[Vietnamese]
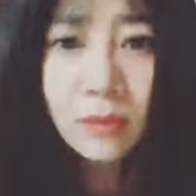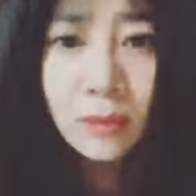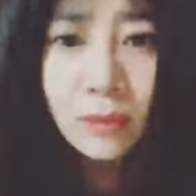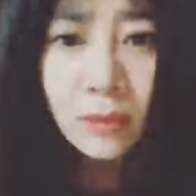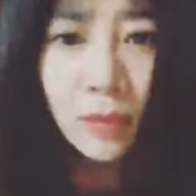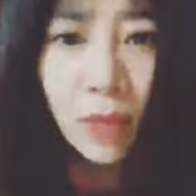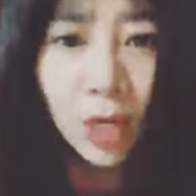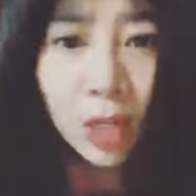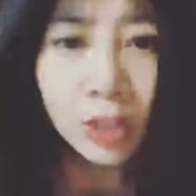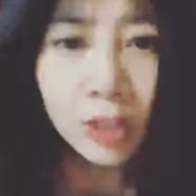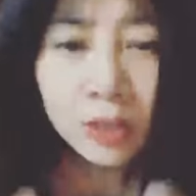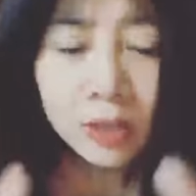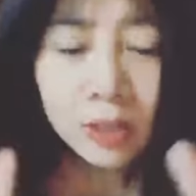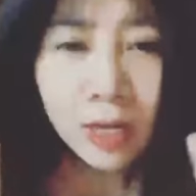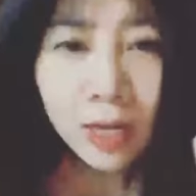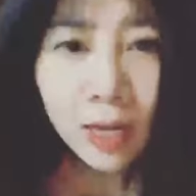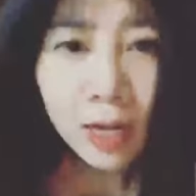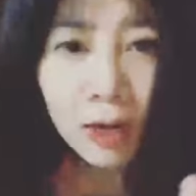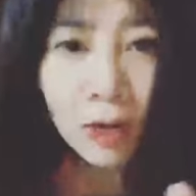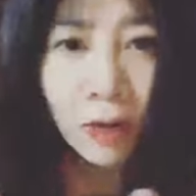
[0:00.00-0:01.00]
mọi
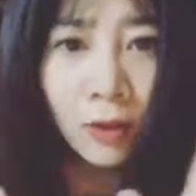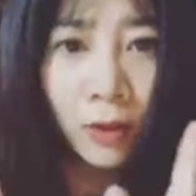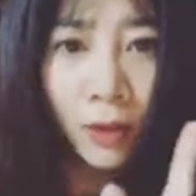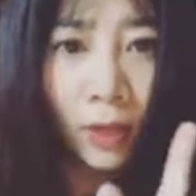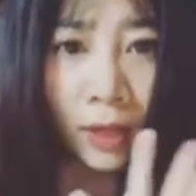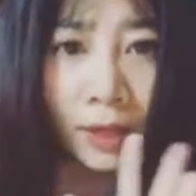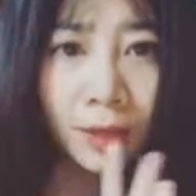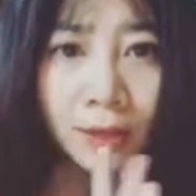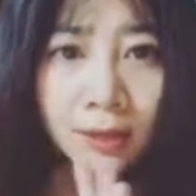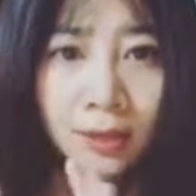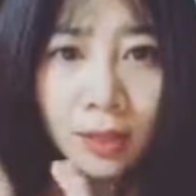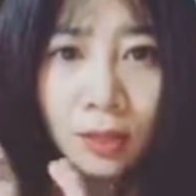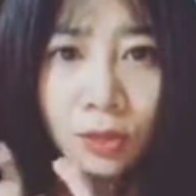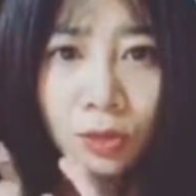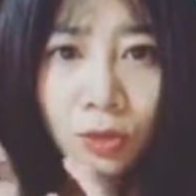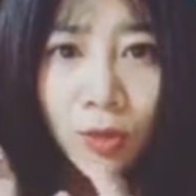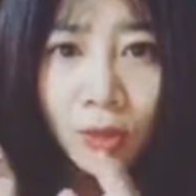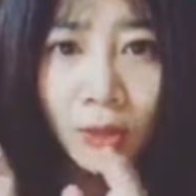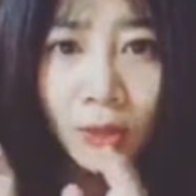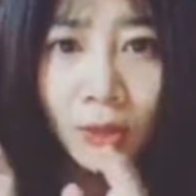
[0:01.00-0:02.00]
hello Trần
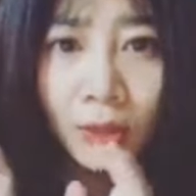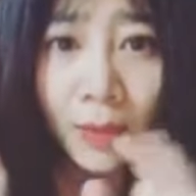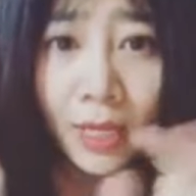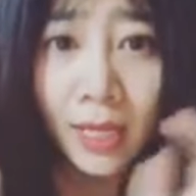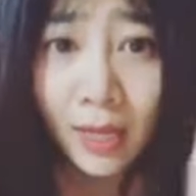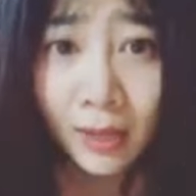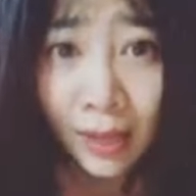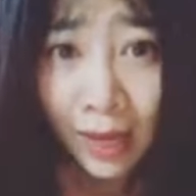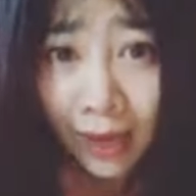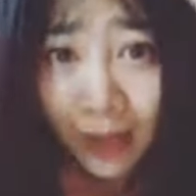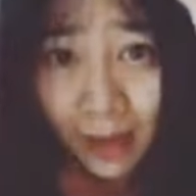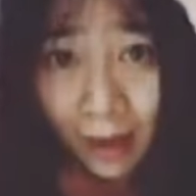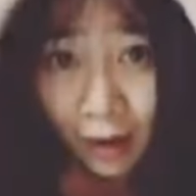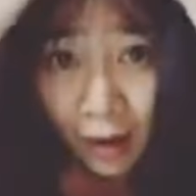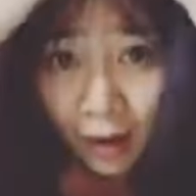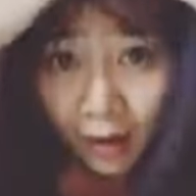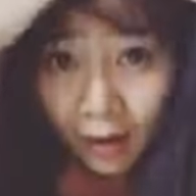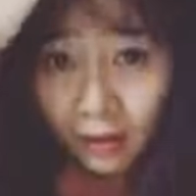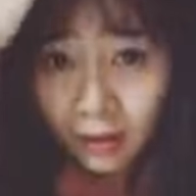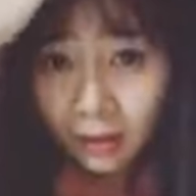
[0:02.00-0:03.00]
Xuyên bây giờ thấy rõ
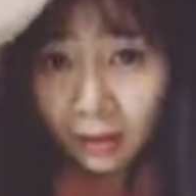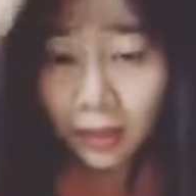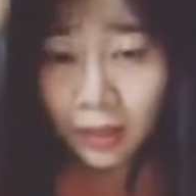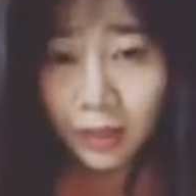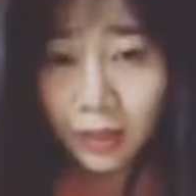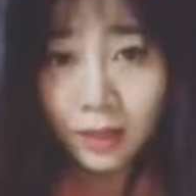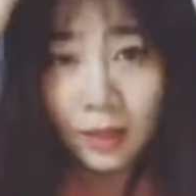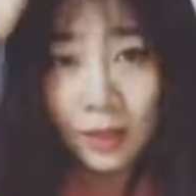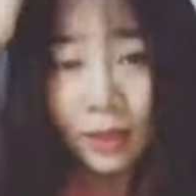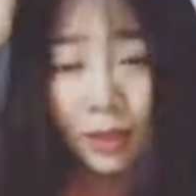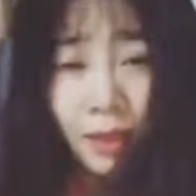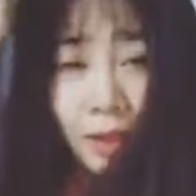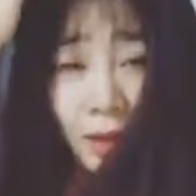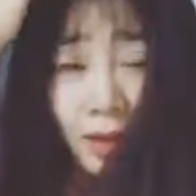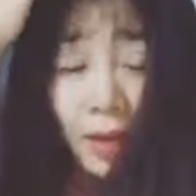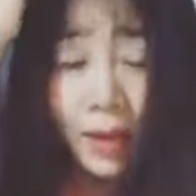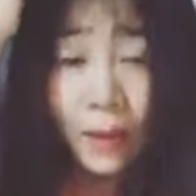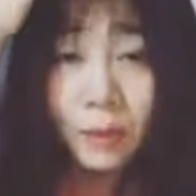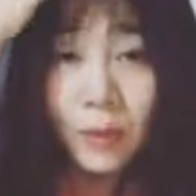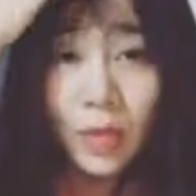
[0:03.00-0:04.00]
hơn chưa ạ à?
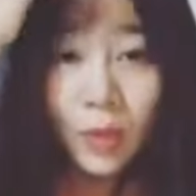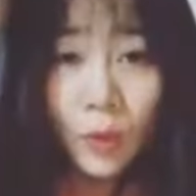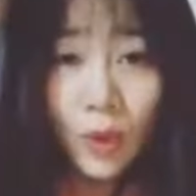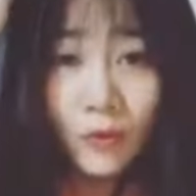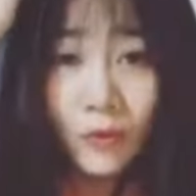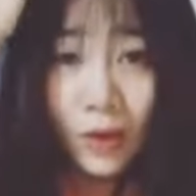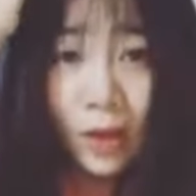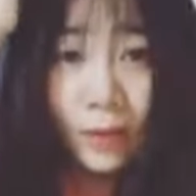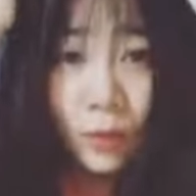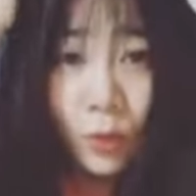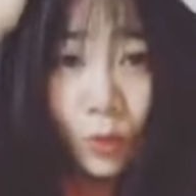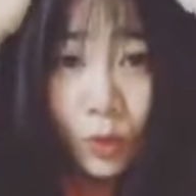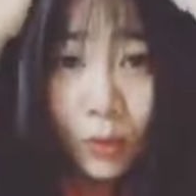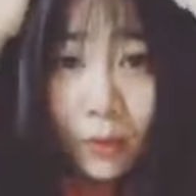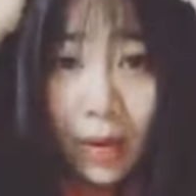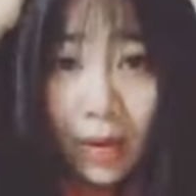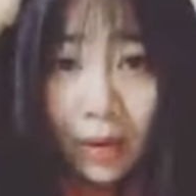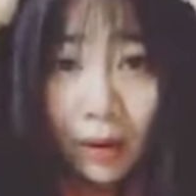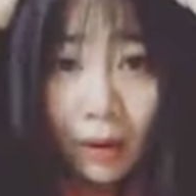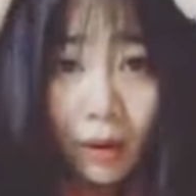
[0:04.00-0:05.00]
em tắt wifi em chuyển có
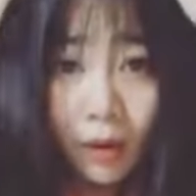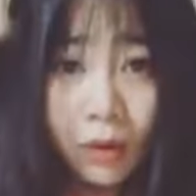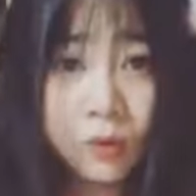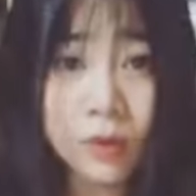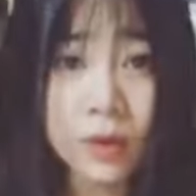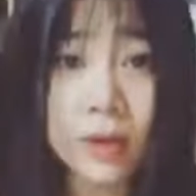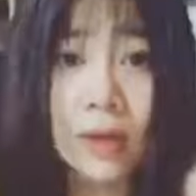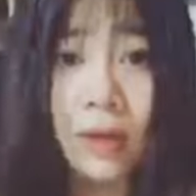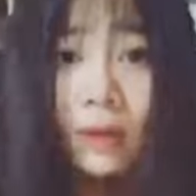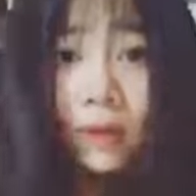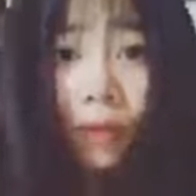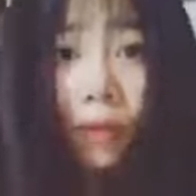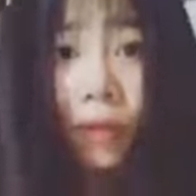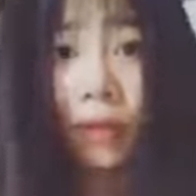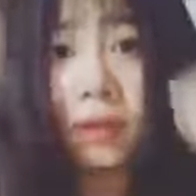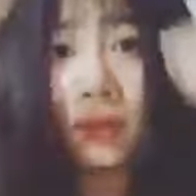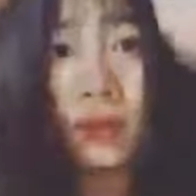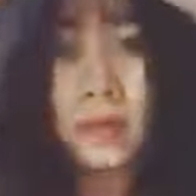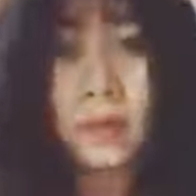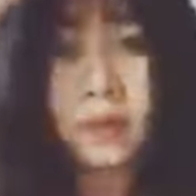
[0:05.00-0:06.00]
3G luôn rồi đó
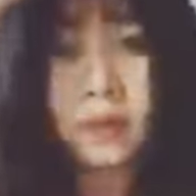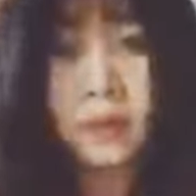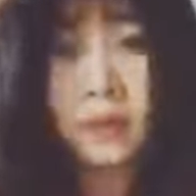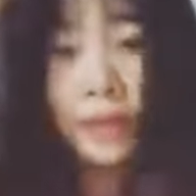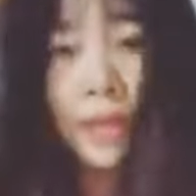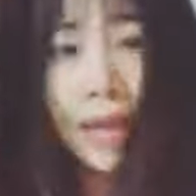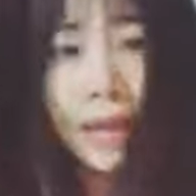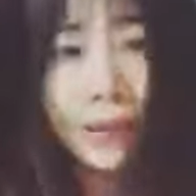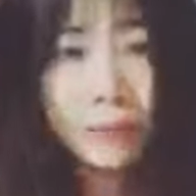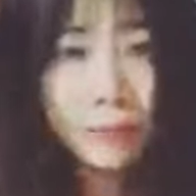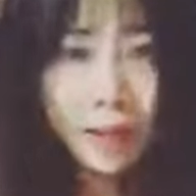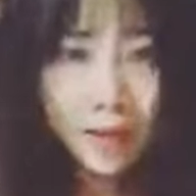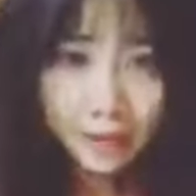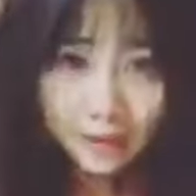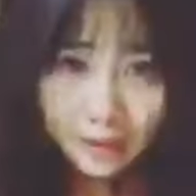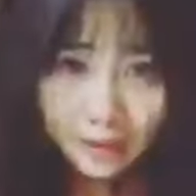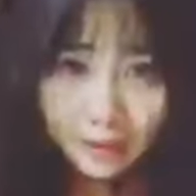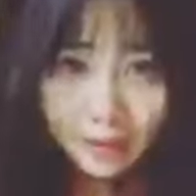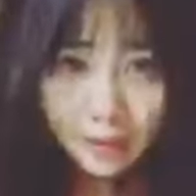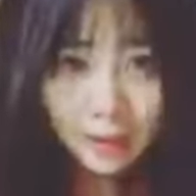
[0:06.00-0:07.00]
trời thì có thảm bại
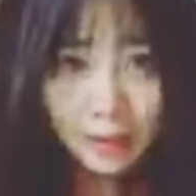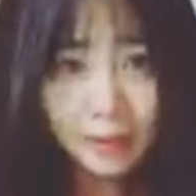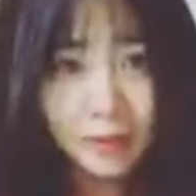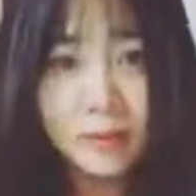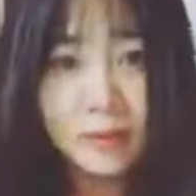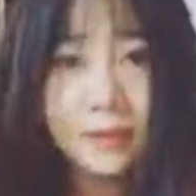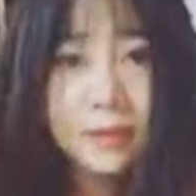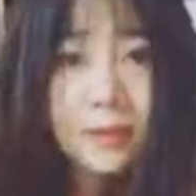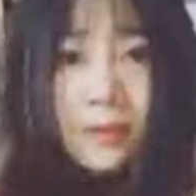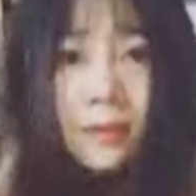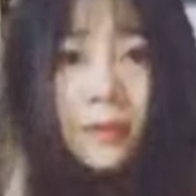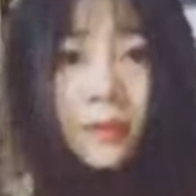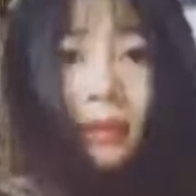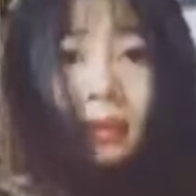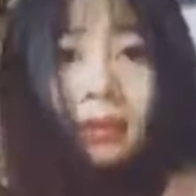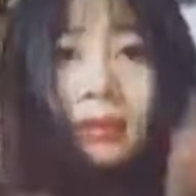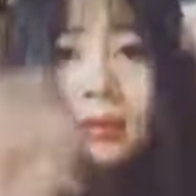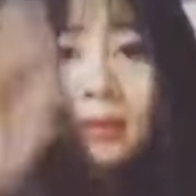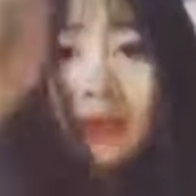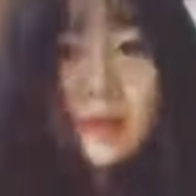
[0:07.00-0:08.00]
dễ sợ
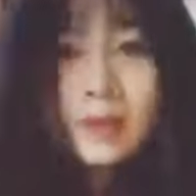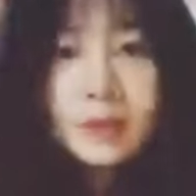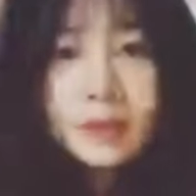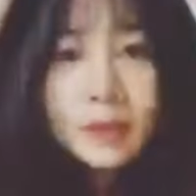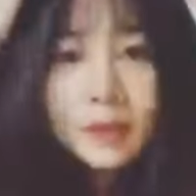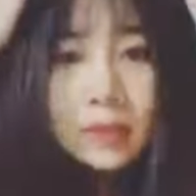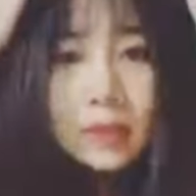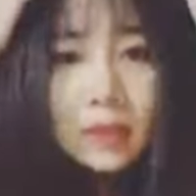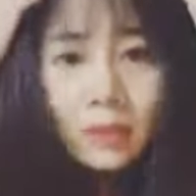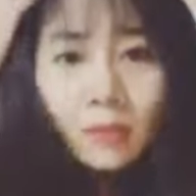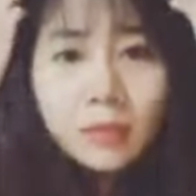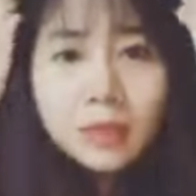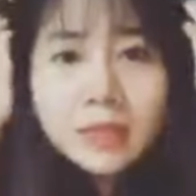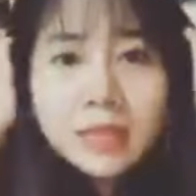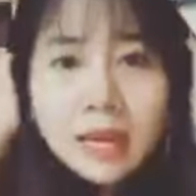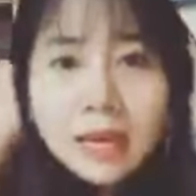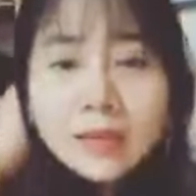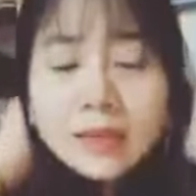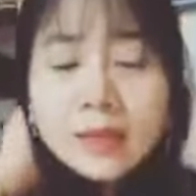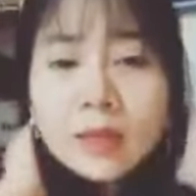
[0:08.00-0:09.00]
nhưng mà
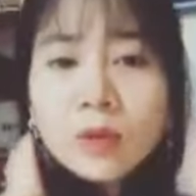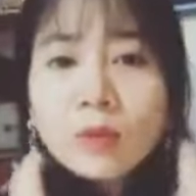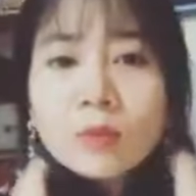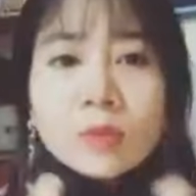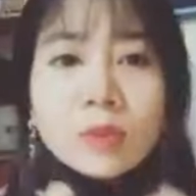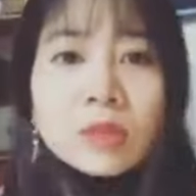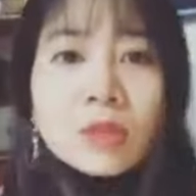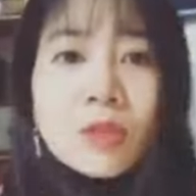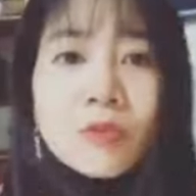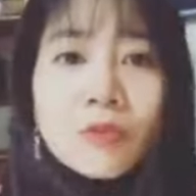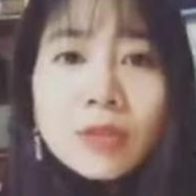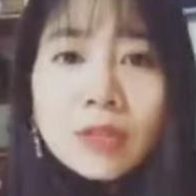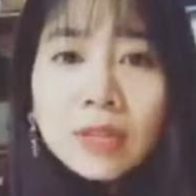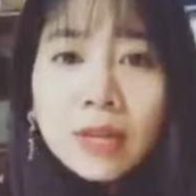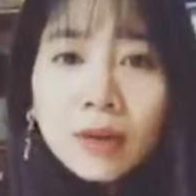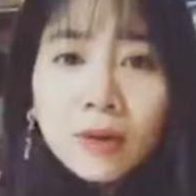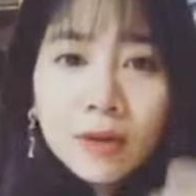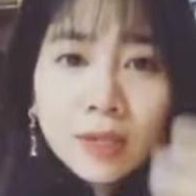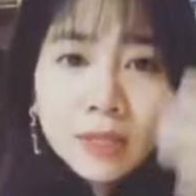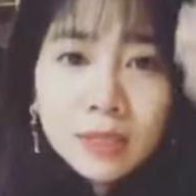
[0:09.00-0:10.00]
tại vì cũng sử dụng
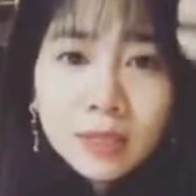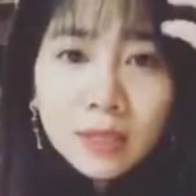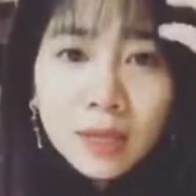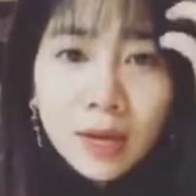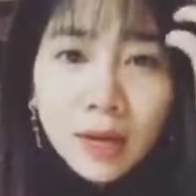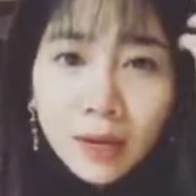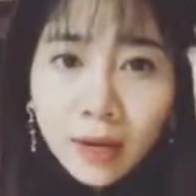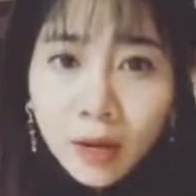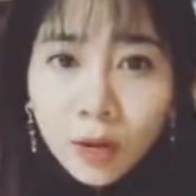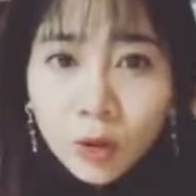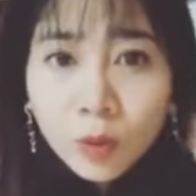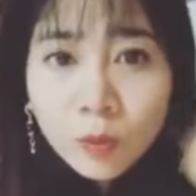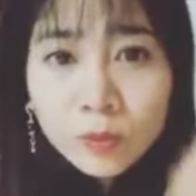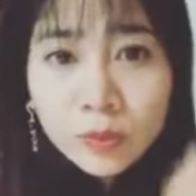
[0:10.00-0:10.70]
viettel hết cho nên là nó cũng